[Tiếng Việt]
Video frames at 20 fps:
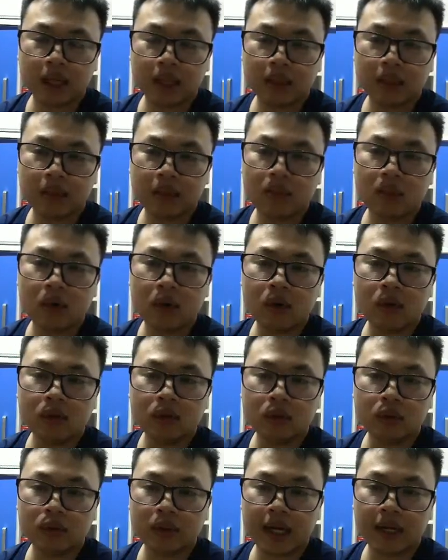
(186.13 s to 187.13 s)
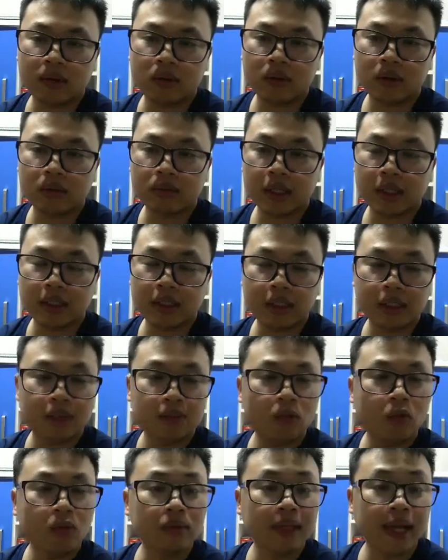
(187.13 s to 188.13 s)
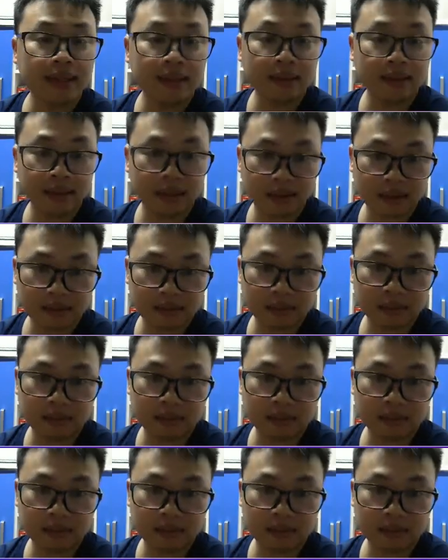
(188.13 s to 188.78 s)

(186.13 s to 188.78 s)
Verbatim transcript: thằng đường môn chúng ta cũng không thể chơi đường môn tanh được